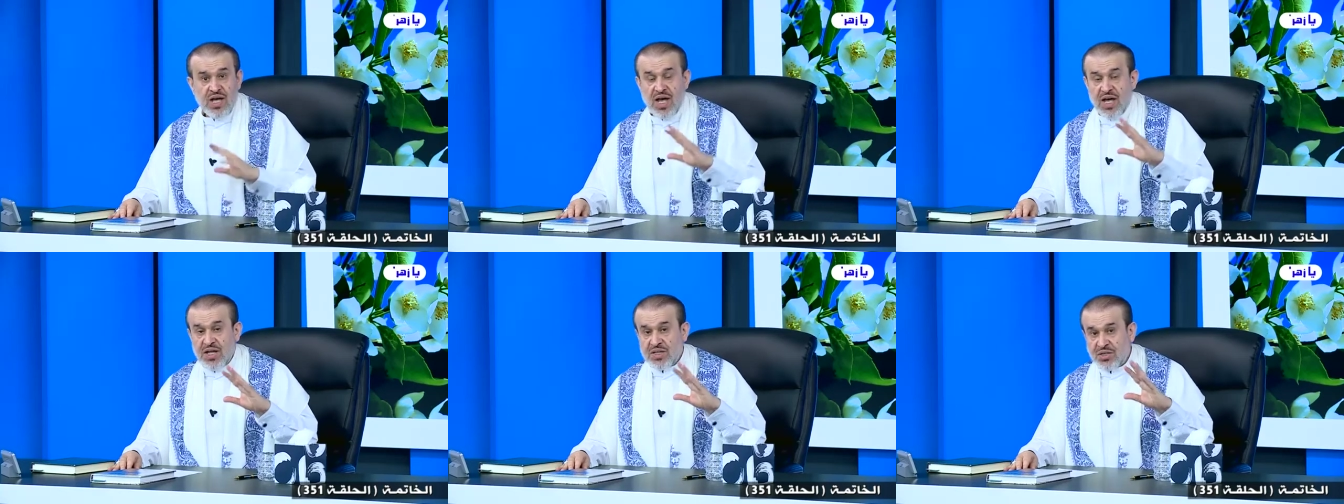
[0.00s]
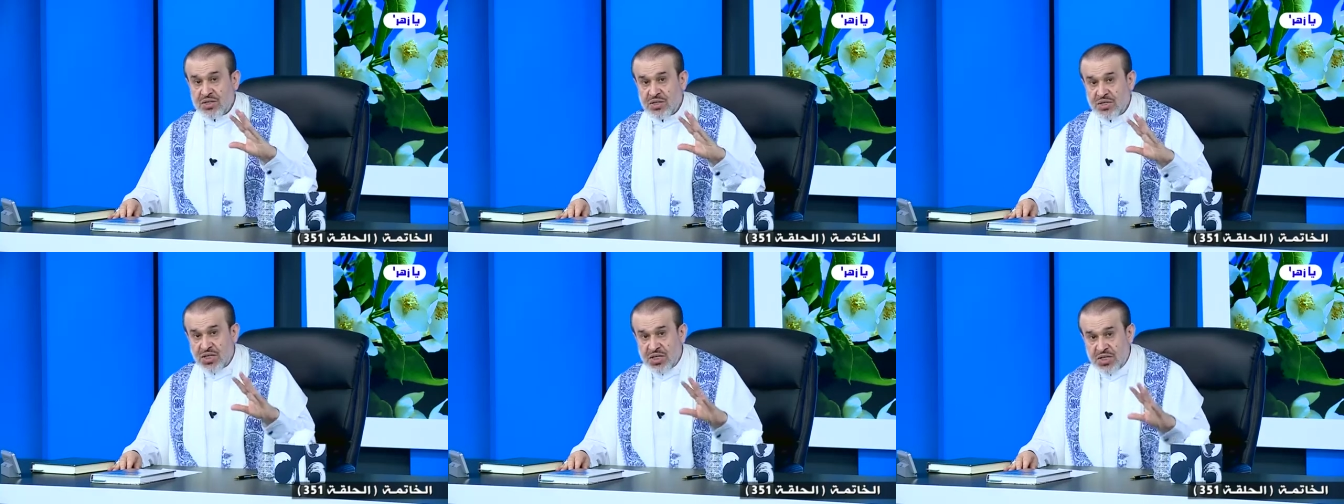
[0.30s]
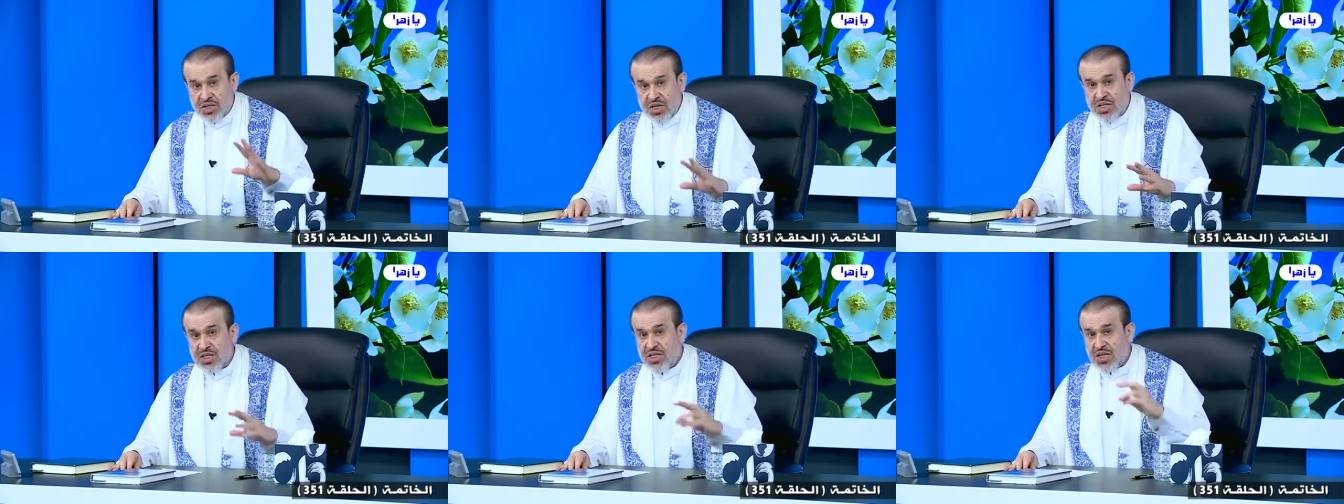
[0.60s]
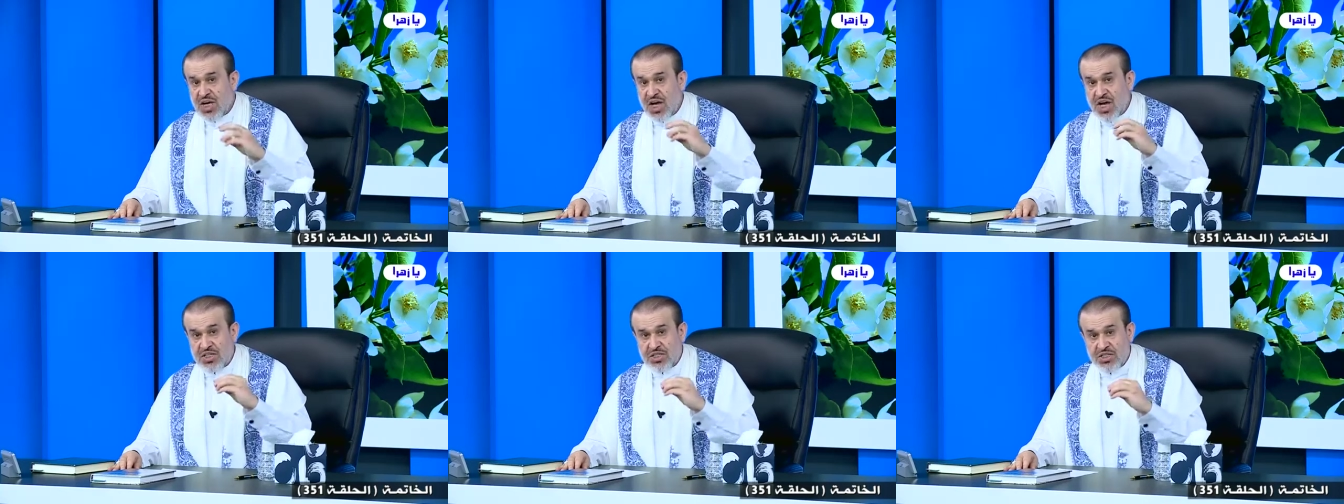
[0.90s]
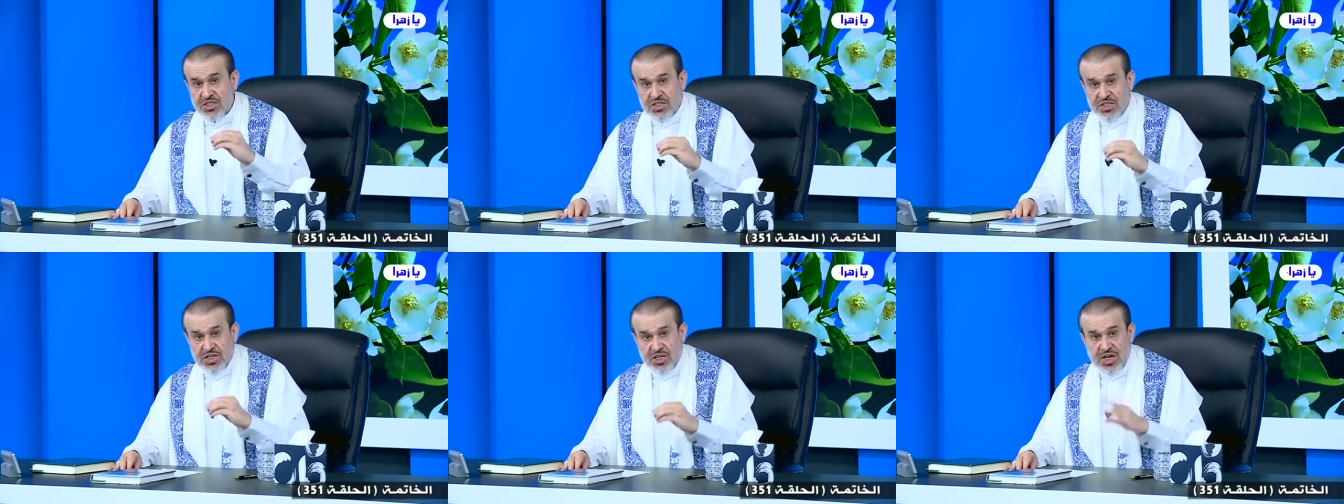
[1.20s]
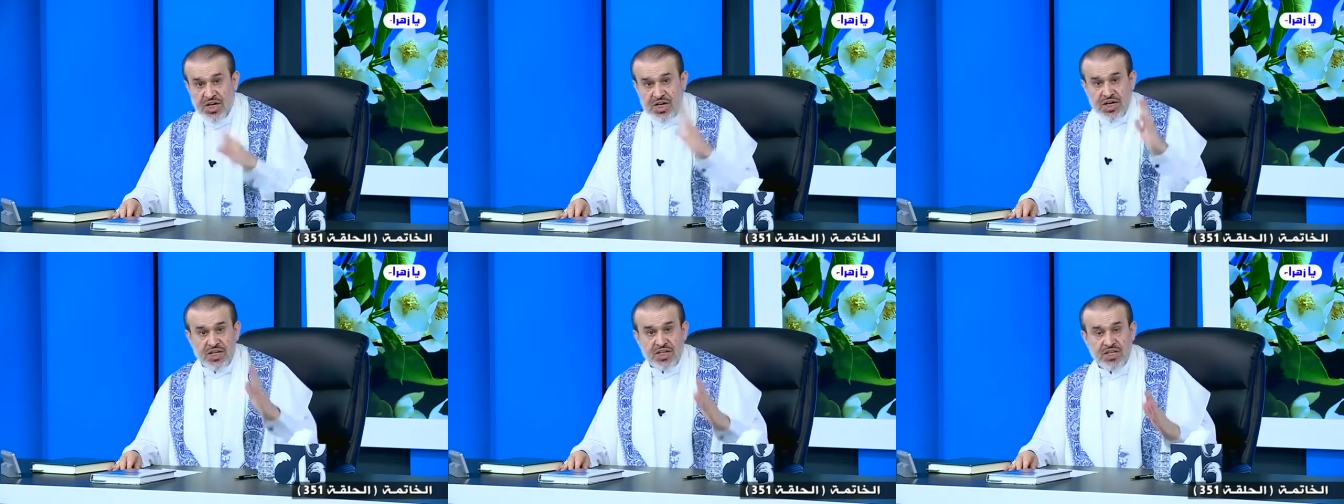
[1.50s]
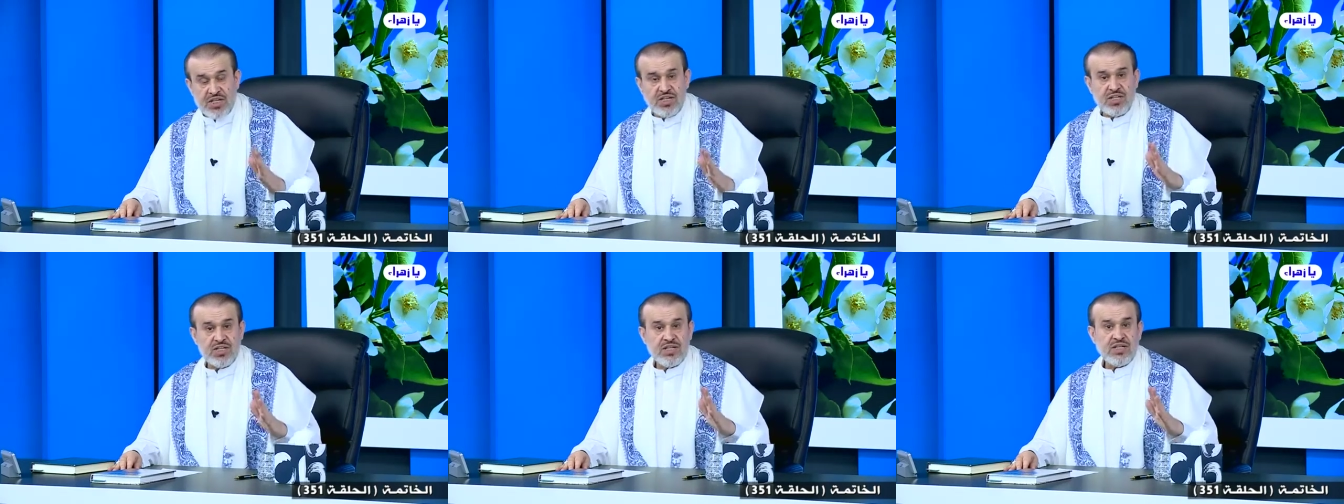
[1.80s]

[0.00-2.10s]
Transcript: الديني الشيعي